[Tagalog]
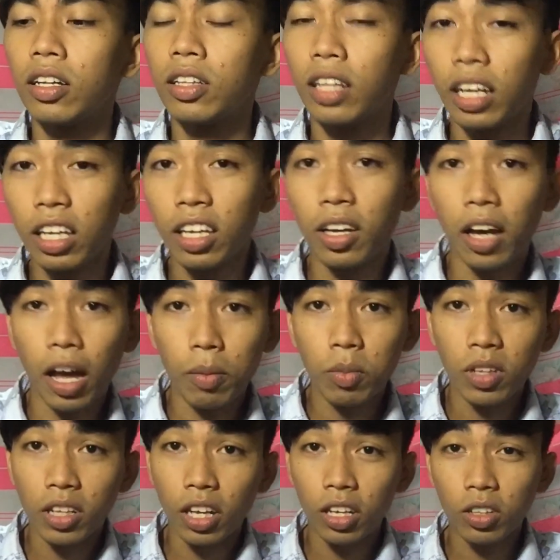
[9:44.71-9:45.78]
naging
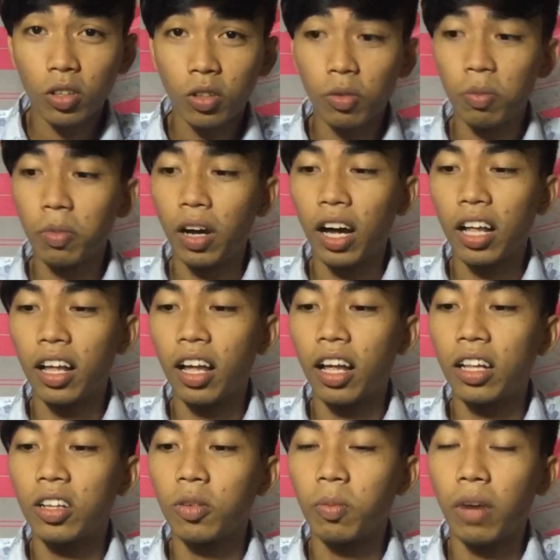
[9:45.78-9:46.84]
hobby na ito ng
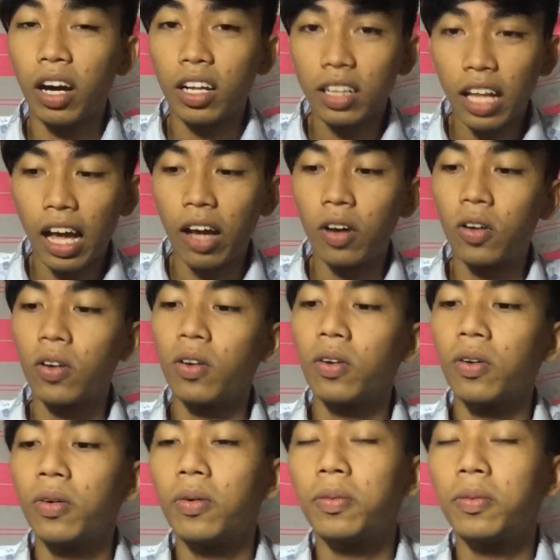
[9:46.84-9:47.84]
mga ano mga tao.